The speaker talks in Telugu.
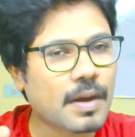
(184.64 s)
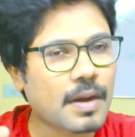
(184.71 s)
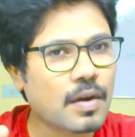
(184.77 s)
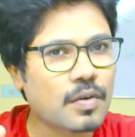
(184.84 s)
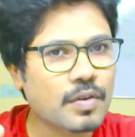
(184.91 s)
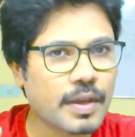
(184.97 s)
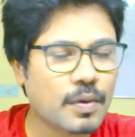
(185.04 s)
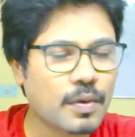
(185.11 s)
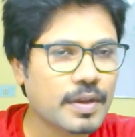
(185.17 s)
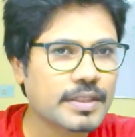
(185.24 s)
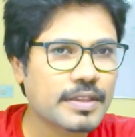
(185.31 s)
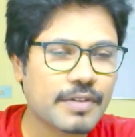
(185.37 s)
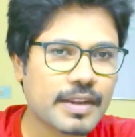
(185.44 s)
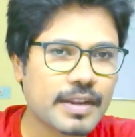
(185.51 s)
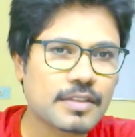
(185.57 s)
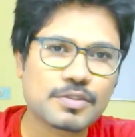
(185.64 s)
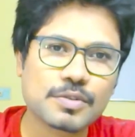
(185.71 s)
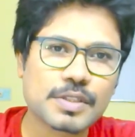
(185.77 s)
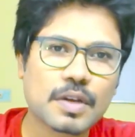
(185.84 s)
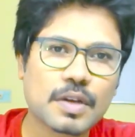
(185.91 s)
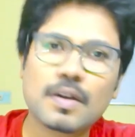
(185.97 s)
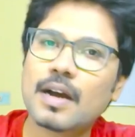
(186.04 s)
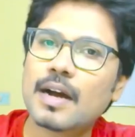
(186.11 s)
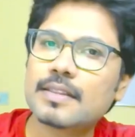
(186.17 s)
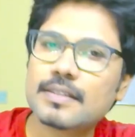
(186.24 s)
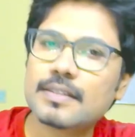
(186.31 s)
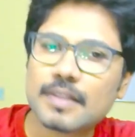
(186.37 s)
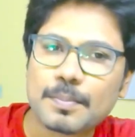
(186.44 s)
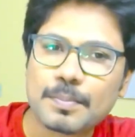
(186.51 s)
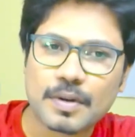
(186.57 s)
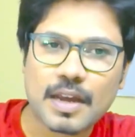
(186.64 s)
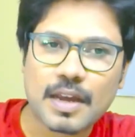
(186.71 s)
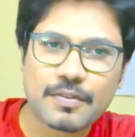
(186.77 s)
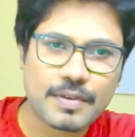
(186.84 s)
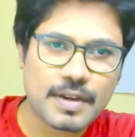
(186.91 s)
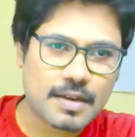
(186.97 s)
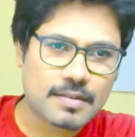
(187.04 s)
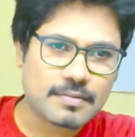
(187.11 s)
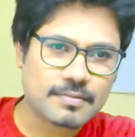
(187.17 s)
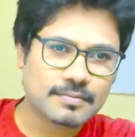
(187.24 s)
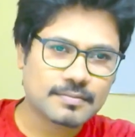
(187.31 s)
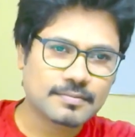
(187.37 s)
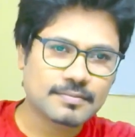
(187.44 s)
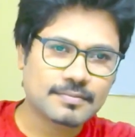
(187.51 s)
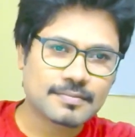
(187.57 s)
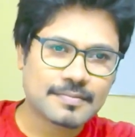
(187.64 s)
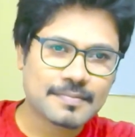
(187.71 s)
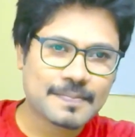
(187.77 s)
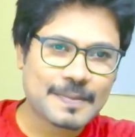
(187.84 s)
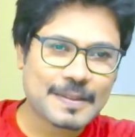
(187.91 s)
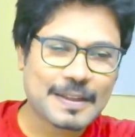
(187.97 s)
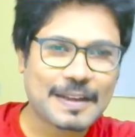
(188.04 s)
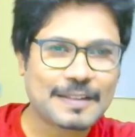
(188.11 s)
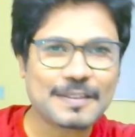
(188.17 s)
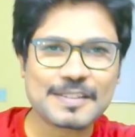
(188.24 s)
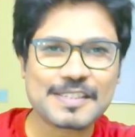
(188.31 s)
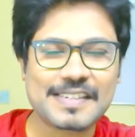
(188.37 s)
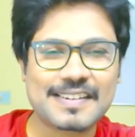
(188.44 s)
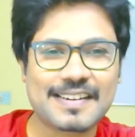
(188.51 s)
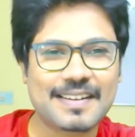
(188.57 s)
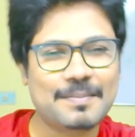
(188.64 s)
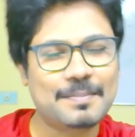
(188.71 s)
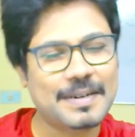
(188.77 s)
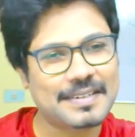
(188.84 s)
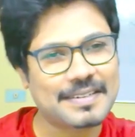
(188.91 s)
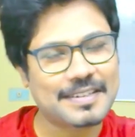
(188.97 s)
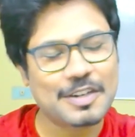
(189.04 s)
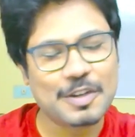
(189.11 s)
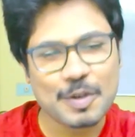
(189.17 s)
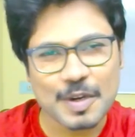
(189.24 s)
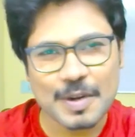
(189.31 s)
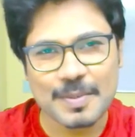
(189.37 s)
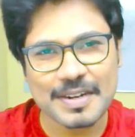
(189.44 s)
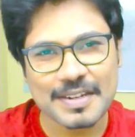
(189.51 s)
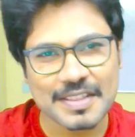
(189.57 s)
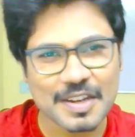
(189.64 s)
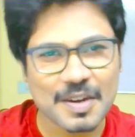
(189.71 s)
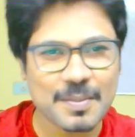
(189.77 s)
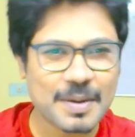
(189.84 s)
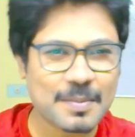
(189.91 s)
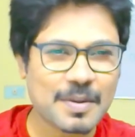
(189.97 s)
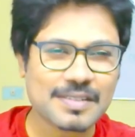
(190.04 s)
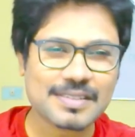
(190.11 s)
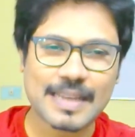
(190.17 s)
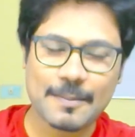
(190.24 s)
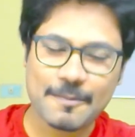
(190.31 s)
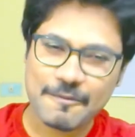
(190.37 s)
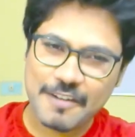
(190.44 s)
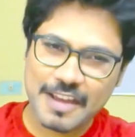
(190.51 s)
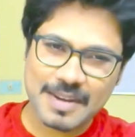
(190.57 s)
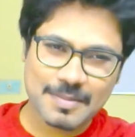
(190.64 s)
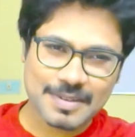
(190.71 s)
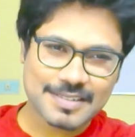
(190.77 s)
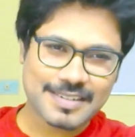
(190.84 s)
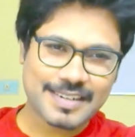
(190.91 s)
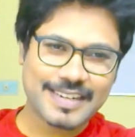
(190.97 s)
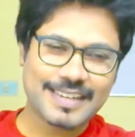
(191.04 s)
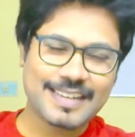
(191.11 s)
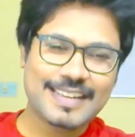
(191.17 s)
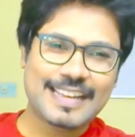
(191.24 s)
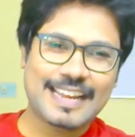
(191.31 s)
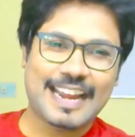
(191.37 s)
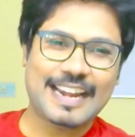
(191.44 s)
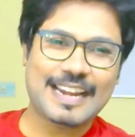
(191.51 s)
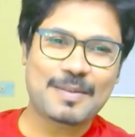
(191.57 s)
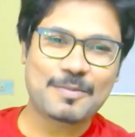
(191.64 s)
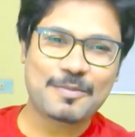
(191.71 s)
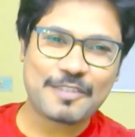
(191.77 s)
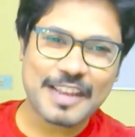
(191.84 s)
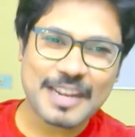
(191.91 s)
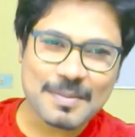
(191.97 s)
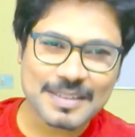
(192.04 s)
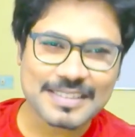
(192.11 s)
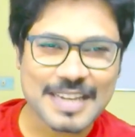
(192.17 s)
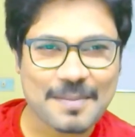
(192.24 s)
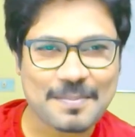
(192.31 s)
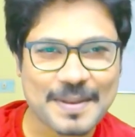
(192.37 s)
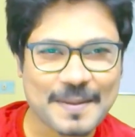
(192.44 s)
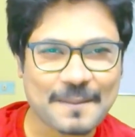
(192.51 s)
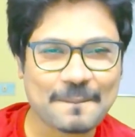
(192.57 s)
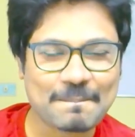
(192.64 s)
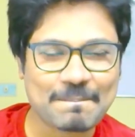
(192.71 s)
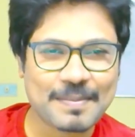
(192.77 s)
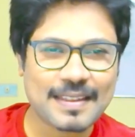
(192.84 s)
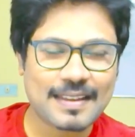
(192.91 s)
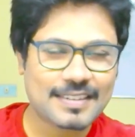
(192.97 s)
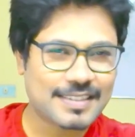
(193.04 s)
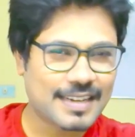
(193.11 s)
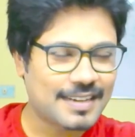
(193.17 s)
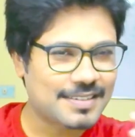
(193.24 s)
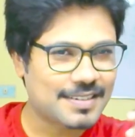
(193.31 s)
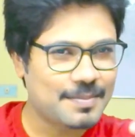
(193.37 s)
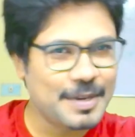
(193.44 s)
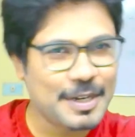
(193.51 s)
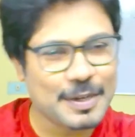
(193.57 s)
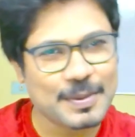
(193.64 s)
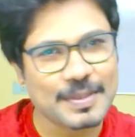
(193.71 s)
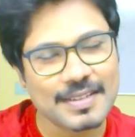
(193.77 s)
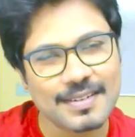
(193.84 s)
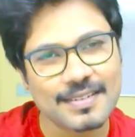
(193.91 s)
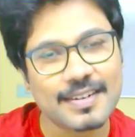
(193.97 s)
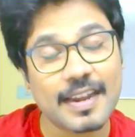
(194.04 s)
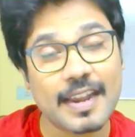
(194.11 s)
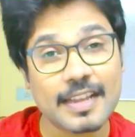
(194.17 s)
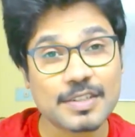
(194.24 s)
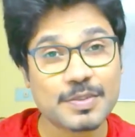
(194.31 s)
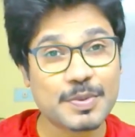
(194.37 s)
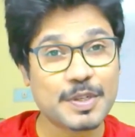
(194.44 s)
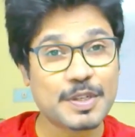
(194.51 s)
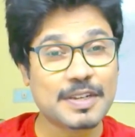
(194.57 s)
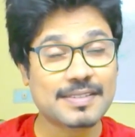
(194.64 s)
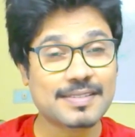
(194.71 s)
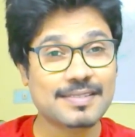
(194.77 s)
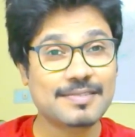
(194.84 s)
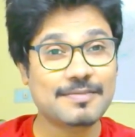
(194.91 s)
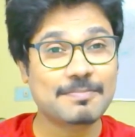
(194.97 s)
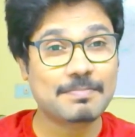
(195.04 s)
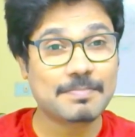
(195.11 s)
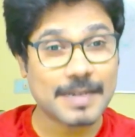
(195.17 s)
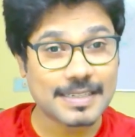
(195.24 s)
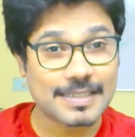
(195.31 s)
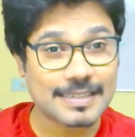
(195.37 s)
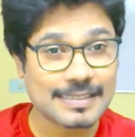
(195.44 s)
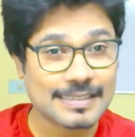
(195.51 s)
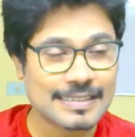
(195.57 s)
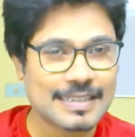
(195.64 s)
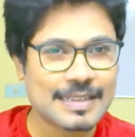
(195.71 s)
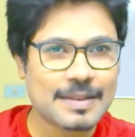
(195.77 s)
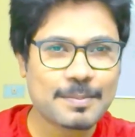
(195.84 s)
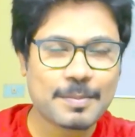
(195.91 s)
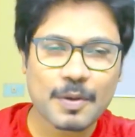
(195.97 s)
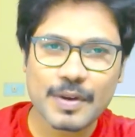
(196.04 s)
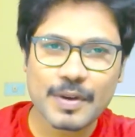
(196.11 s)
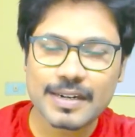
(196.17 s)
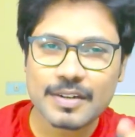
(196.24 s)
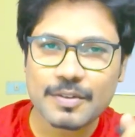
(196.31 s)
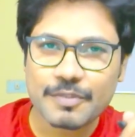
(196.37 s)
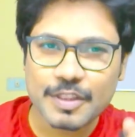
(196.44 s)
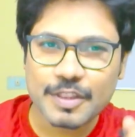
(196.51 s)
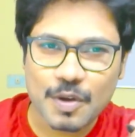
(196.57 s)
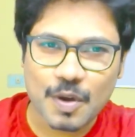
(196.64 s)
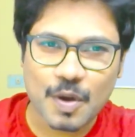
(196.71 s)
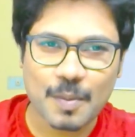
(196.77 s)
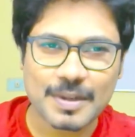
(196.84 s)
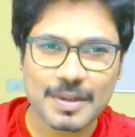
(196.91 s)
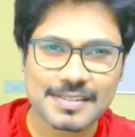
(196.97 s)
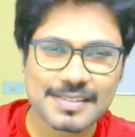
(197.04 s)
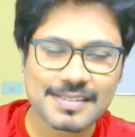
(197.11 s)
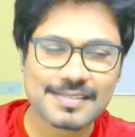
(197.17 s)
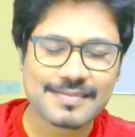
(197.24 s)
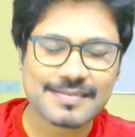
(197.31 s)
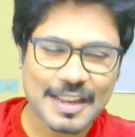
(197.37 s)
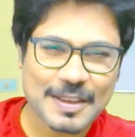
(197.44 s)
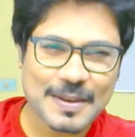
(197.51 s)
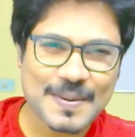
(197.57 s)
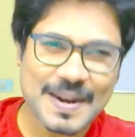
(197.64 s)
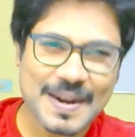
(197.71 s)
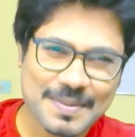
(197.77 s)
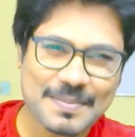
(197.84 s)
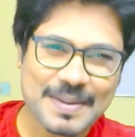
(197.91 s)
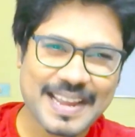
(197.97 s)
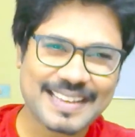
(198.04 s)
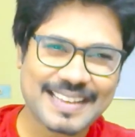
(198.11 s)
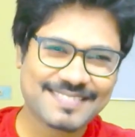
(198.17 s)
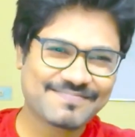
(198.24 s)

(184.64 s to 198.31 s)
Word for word: కాకుండా ఎవరైతే వేరే చూస్తారో అది తప్పు నా ఫీలింగ్ అందుకు చేయట్లా బట్ డూ కమెంట్ ఇన్ ద కమెంట్ బాక్స్ ఐఎమ్ వెరీ మచ్ రెడీ అండ్ ఐఎమ్ వెరీ మచ్ హ్యాపీ ఐ షాల్ మీట్ యూ ఇన్ ద నెక్స్ట్ వీడియో లెసన్ బట్ ప్రొవైడెడ్ విత్ యువర్ కామెంట్స్ థ్యాంక్ యూ అండ్ బాయ్